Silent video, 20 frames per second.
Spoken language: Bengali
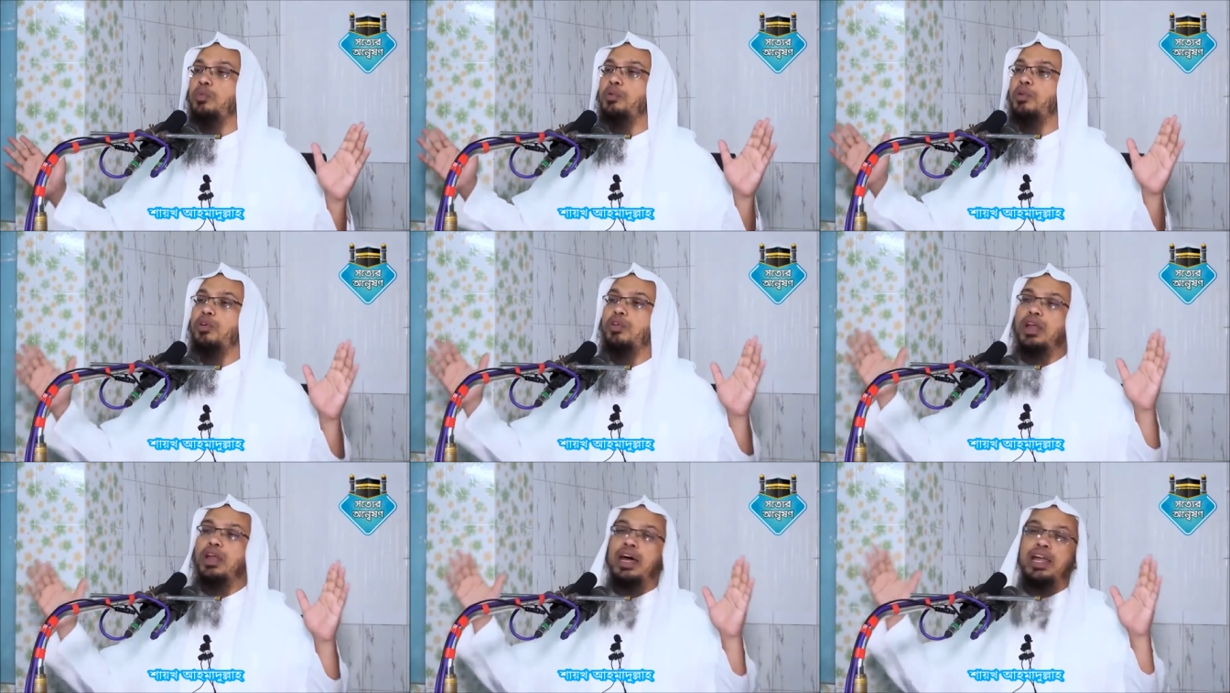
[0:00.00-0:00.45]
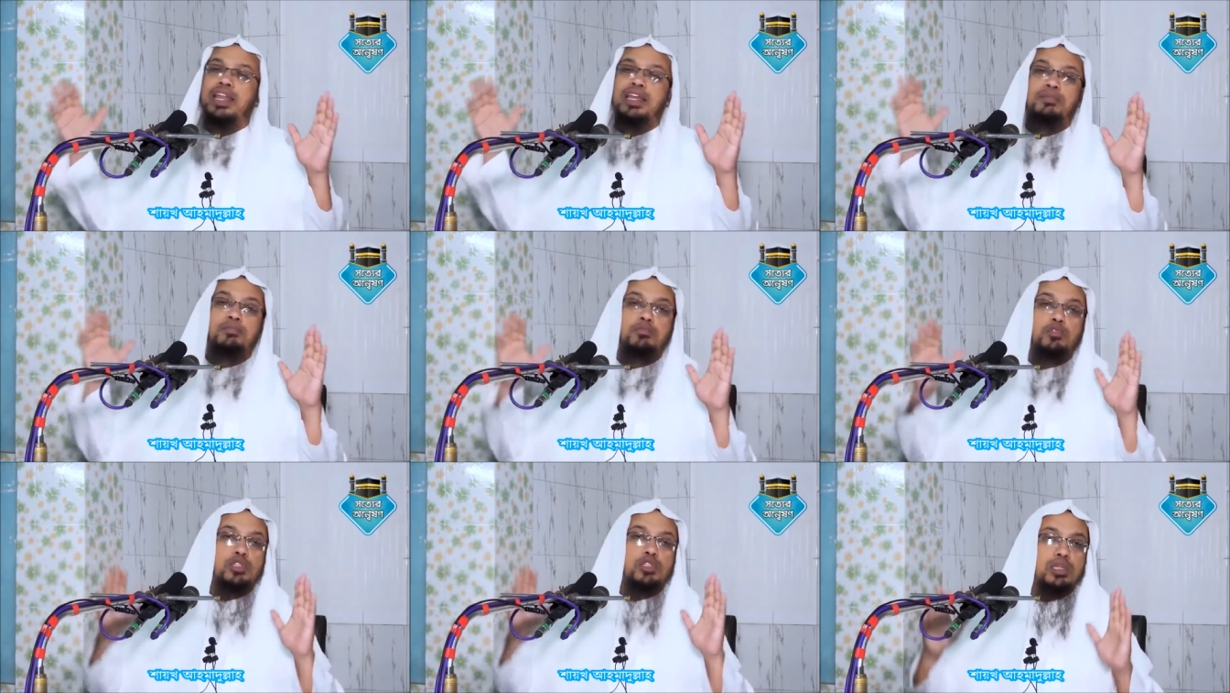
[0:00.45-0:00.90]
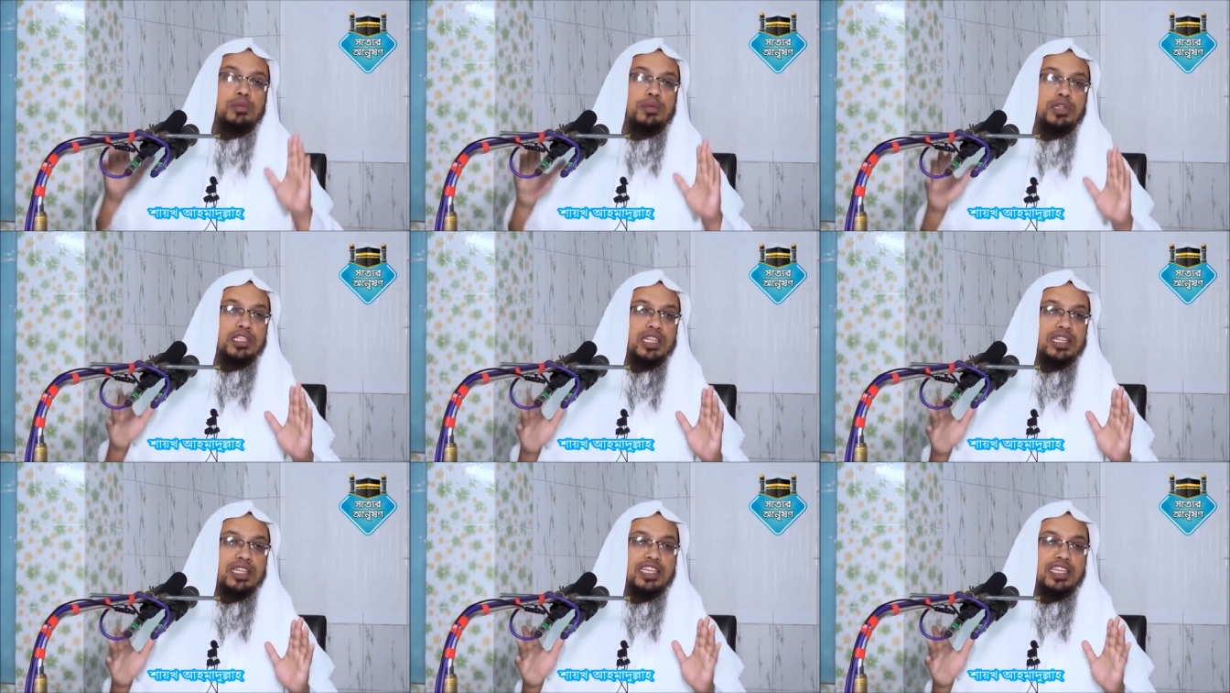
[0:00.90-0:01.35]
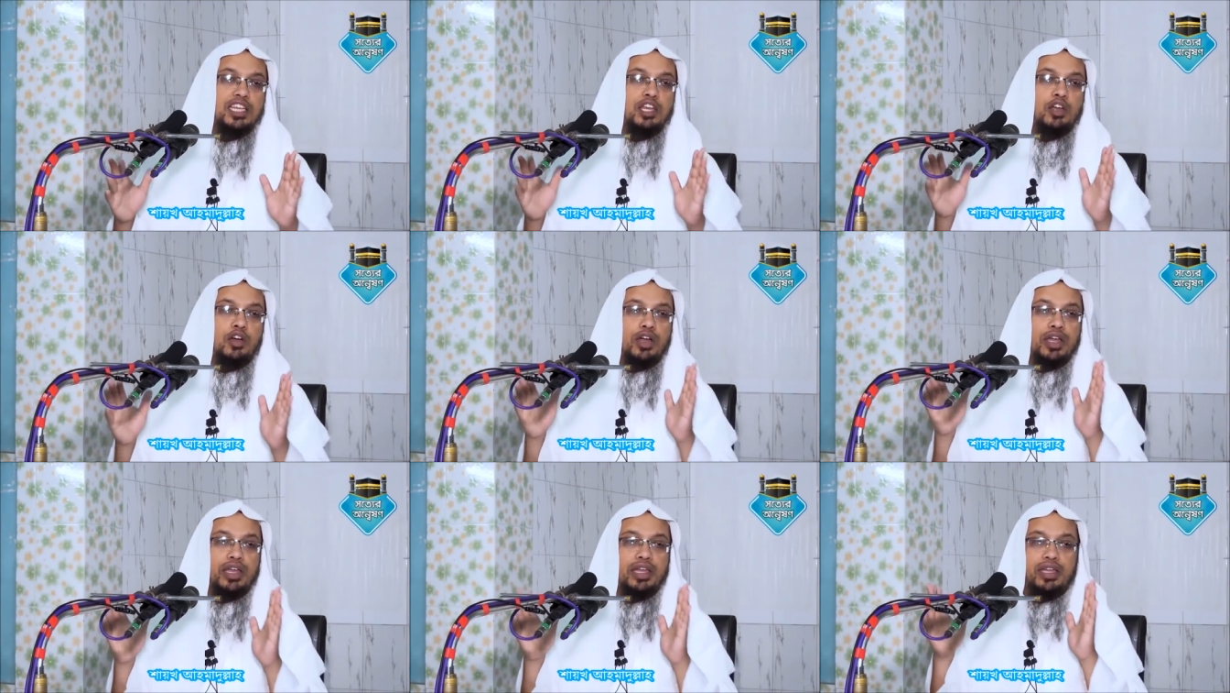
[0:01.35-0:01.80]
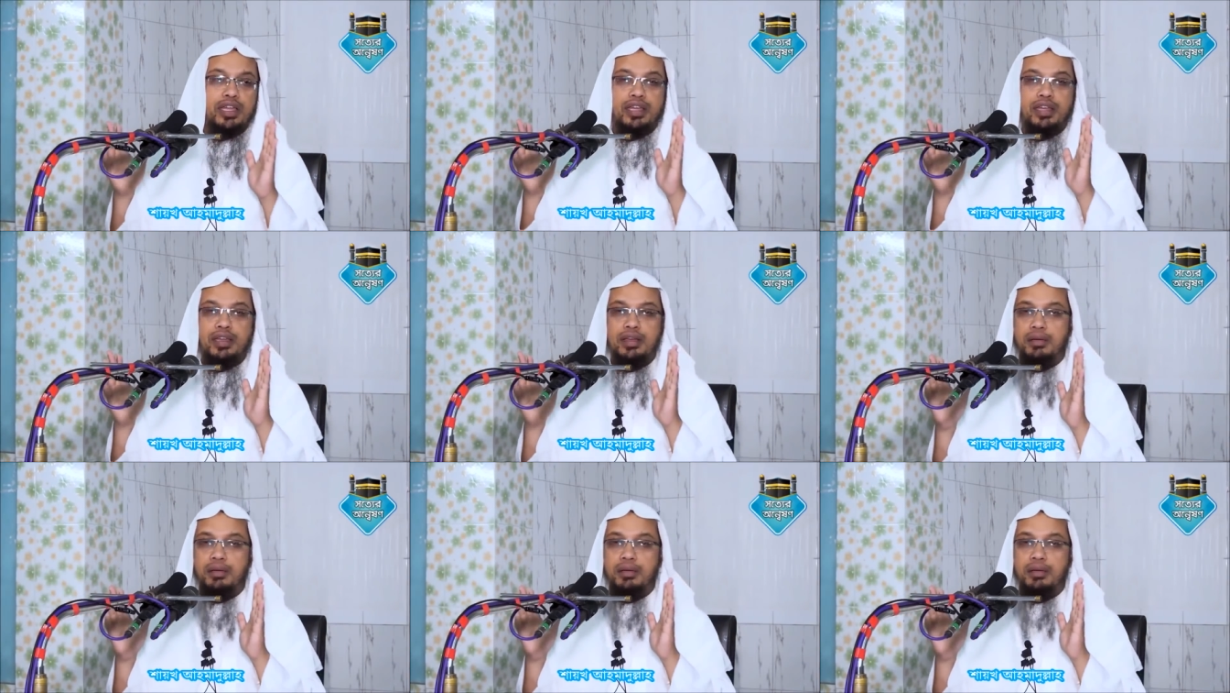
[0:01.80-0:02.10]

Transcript: অপর আরেক মুসলিমের সাথে কি হয়